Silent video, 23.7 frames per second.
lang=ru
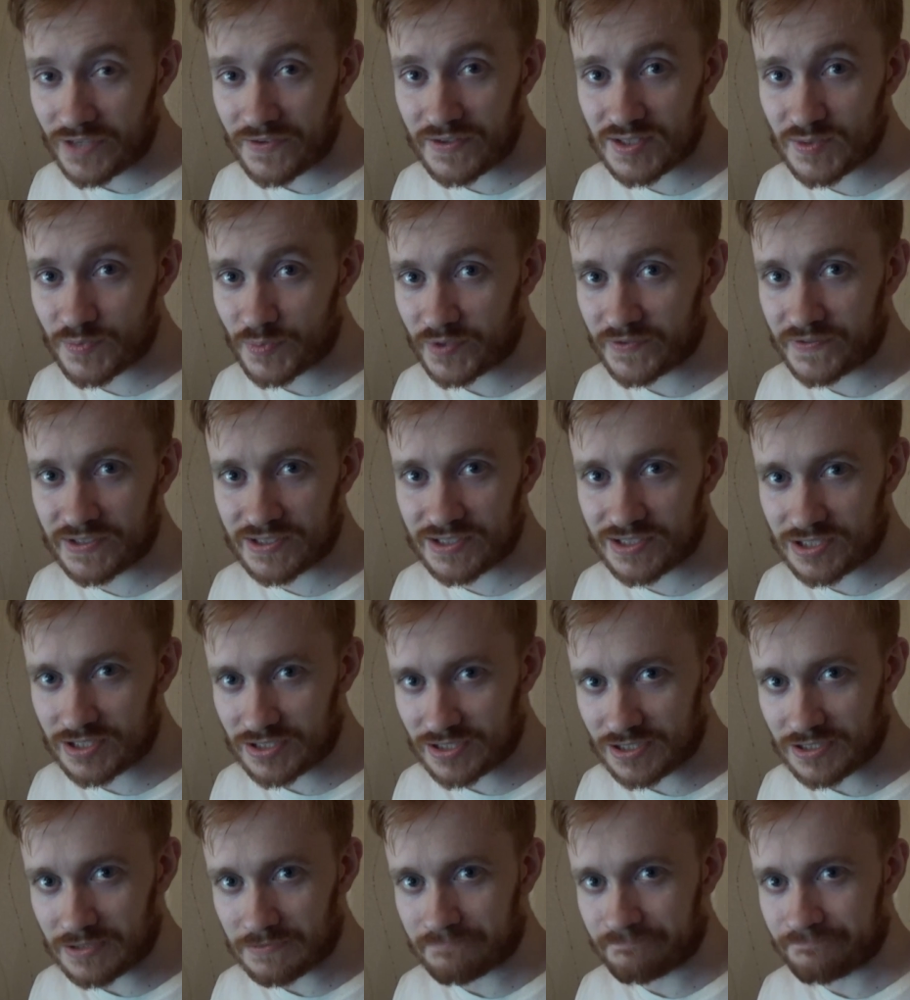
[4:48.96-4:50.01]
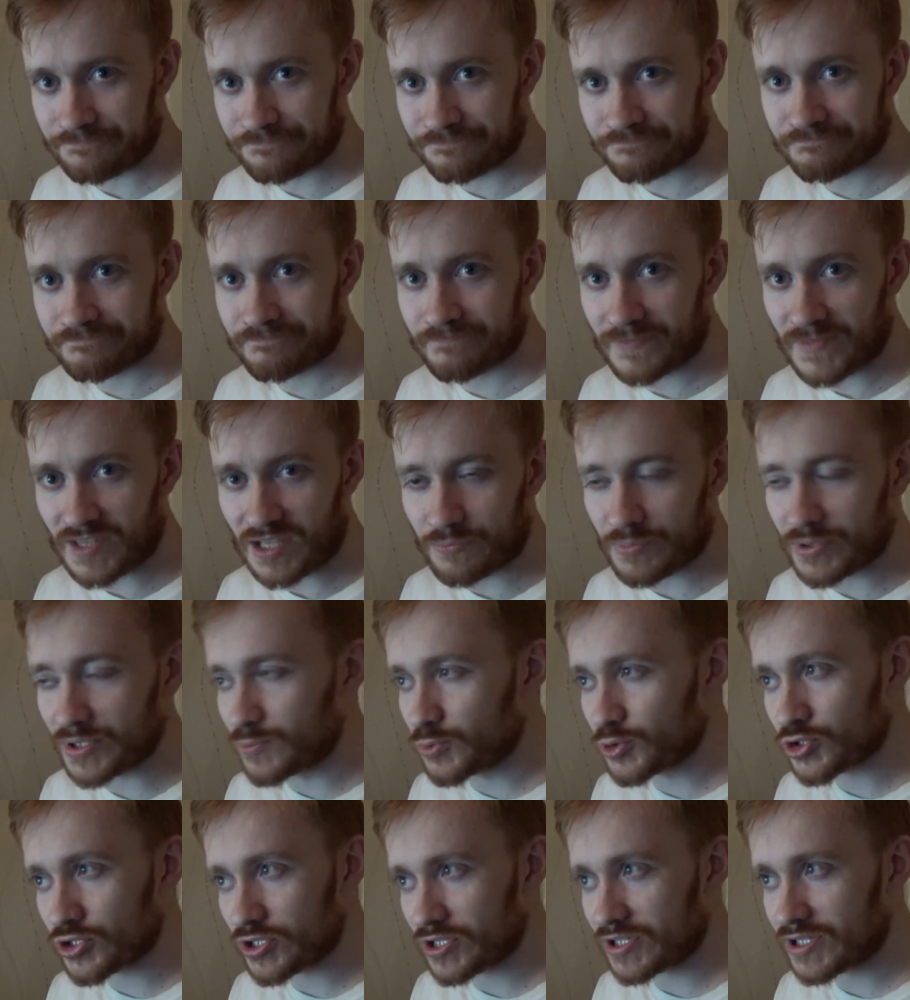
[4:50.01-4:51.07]
9,5 из 10.
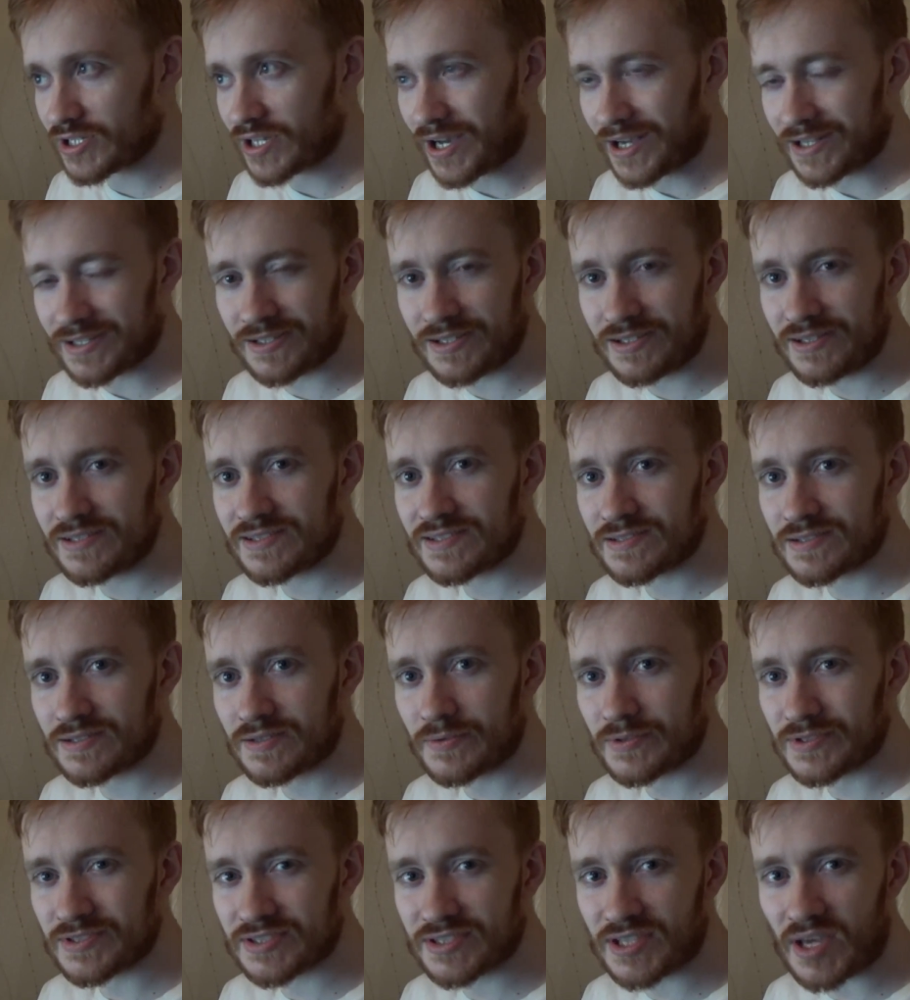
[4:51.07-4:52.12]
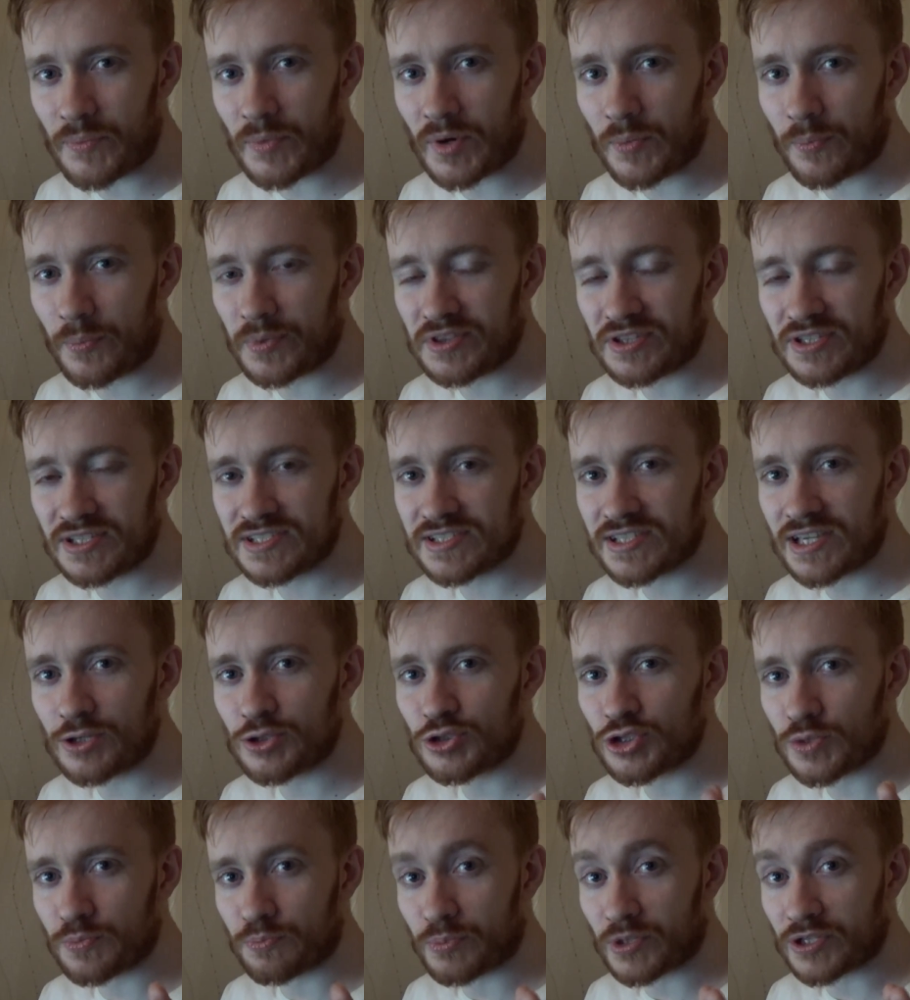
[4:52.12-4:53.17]
Потому что это один из самых
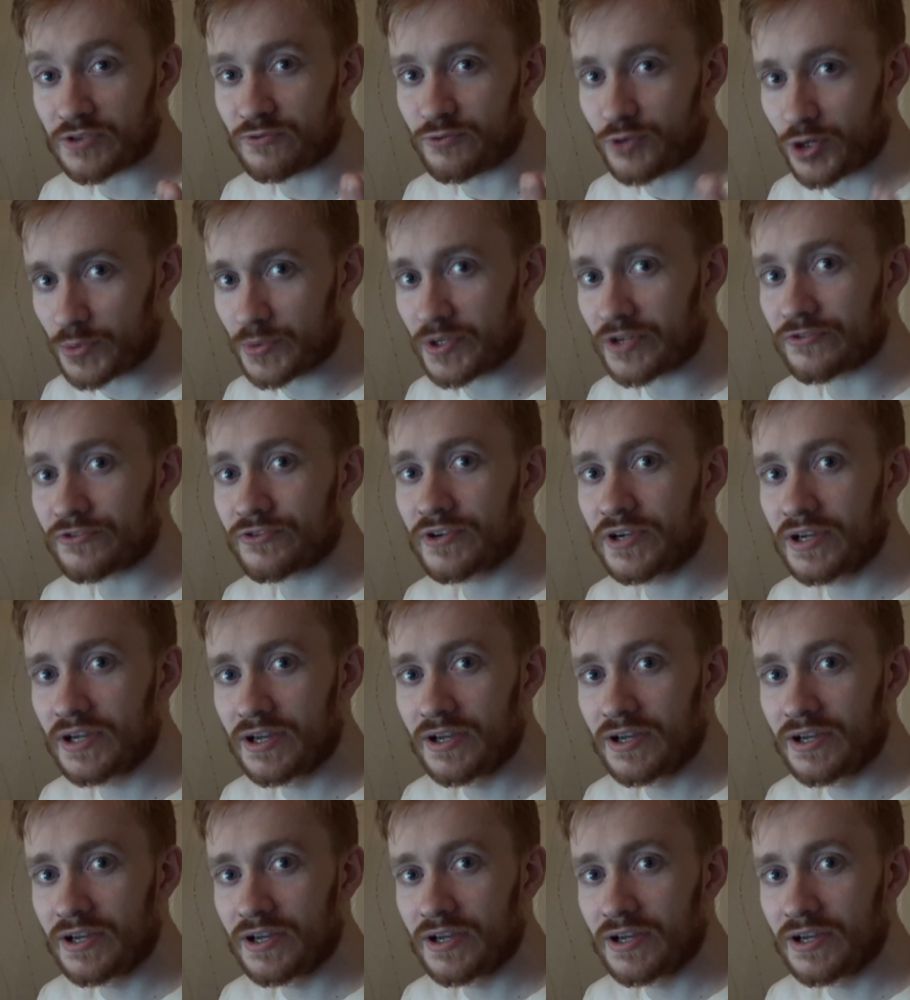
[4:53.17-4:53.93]
потрясающих платформеров,